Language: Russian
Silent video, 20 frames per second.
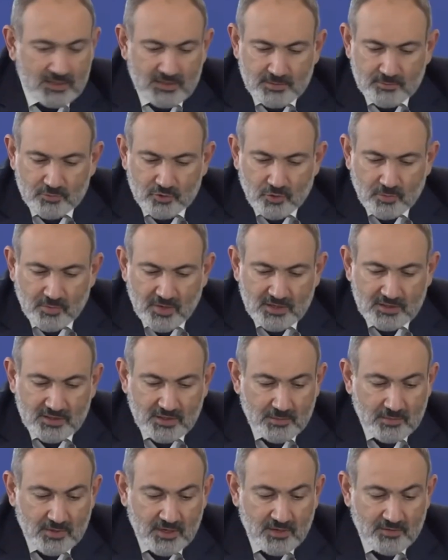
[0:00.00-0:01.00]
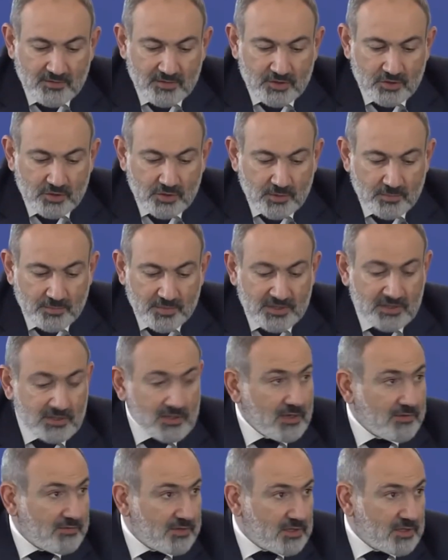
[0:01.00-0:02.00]
Касым Жумарт Кемелевич
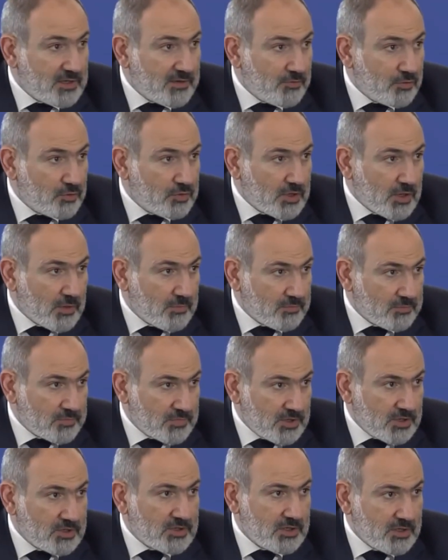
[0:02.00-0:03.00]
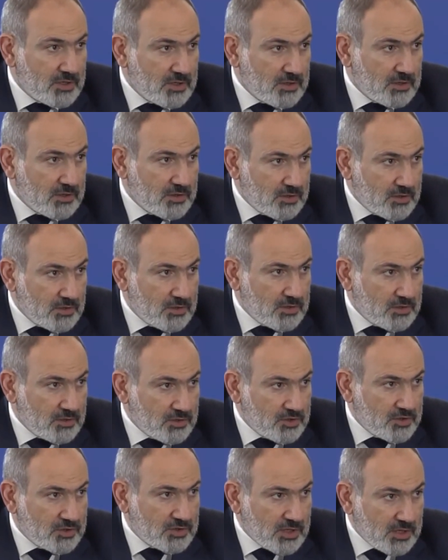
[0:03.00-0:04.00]
представит его нам, если
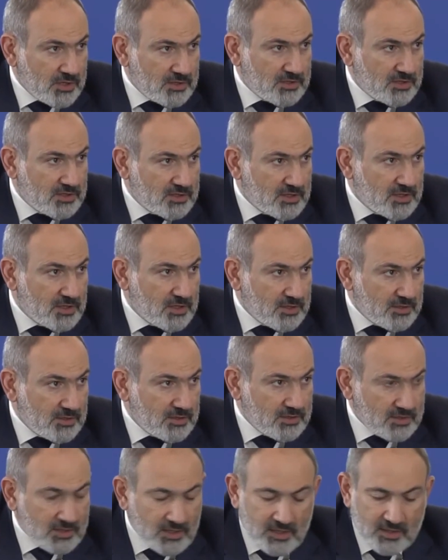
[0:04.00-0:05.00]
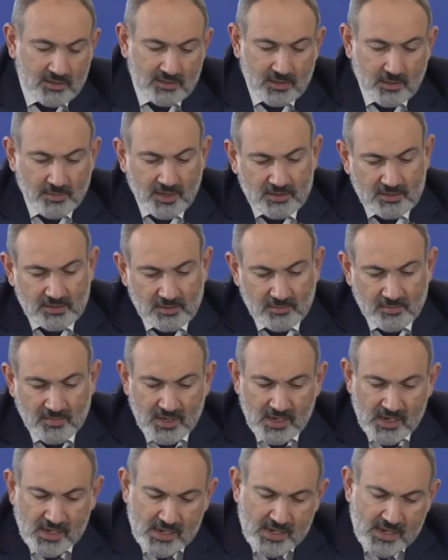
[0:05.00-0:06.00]
считается целесообразным.
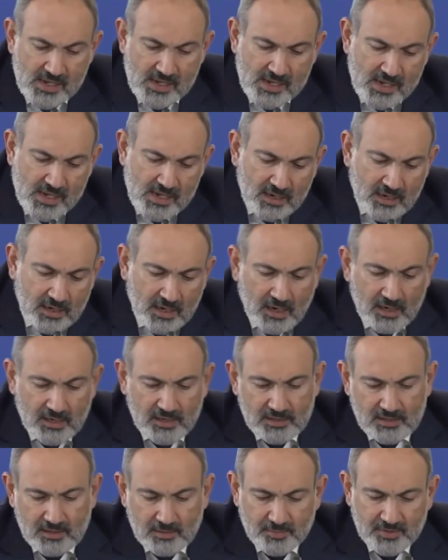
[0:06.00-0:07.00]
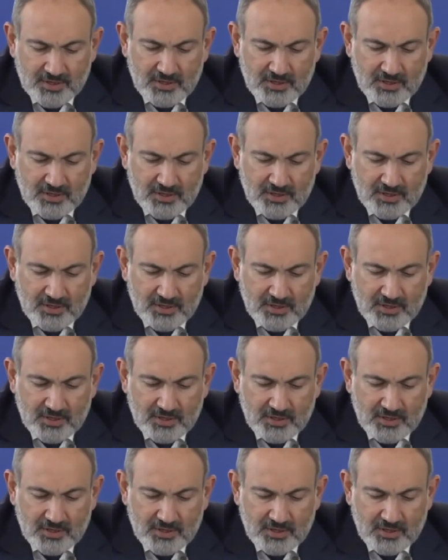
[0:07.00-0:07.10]
Коллеги,